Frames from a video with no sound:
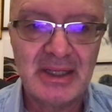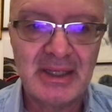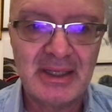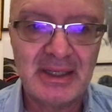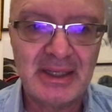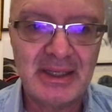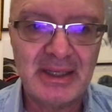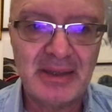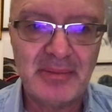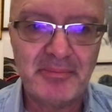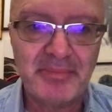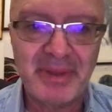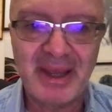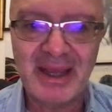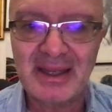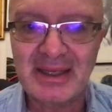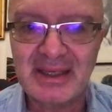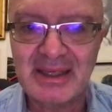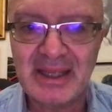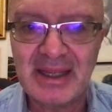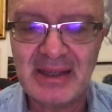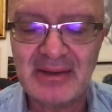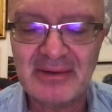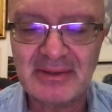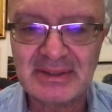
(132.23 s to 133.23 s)
eh,
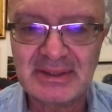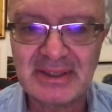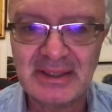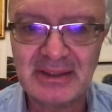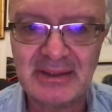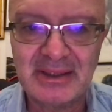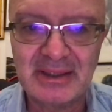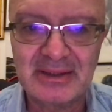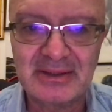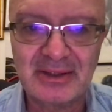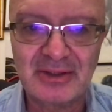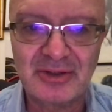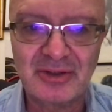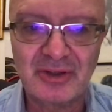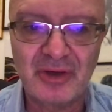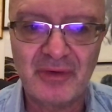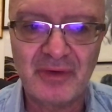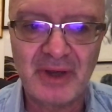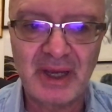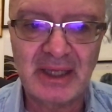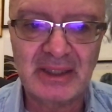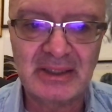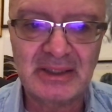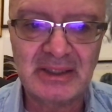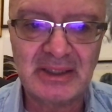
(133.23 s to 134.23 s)
perché sei andato a
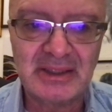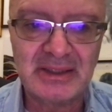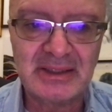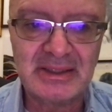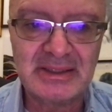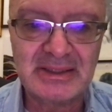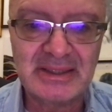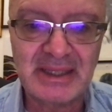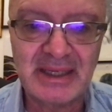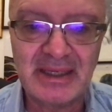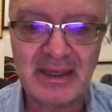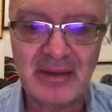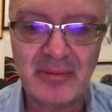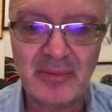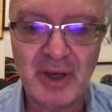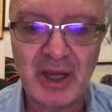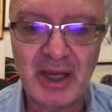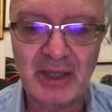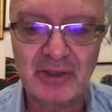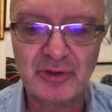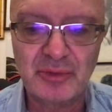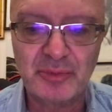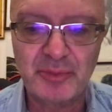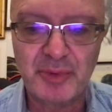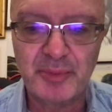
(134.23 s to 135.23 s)
trovarti, ti sei
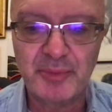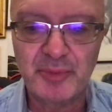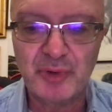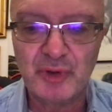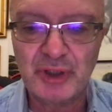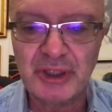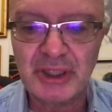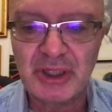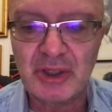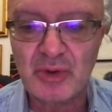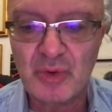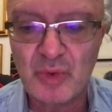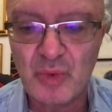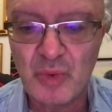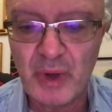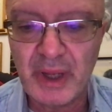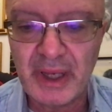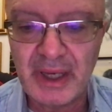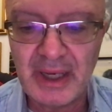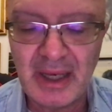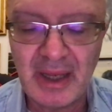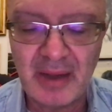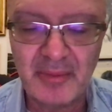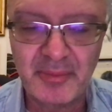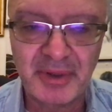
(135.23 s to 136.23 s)
innamorato proprio di
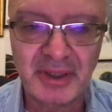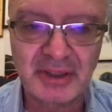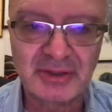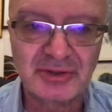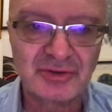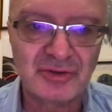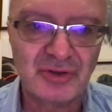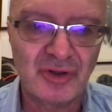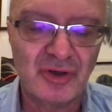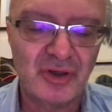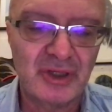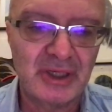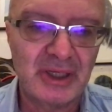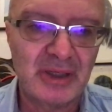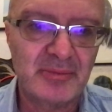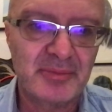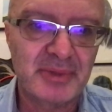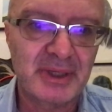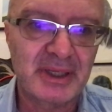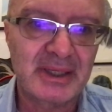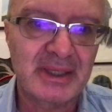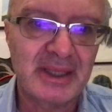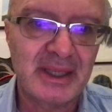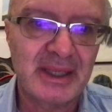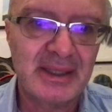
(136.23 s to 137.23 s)
quella persona,
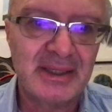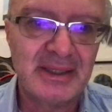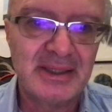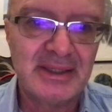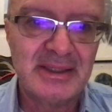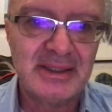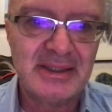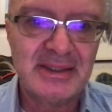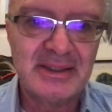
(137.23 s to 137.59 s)
perché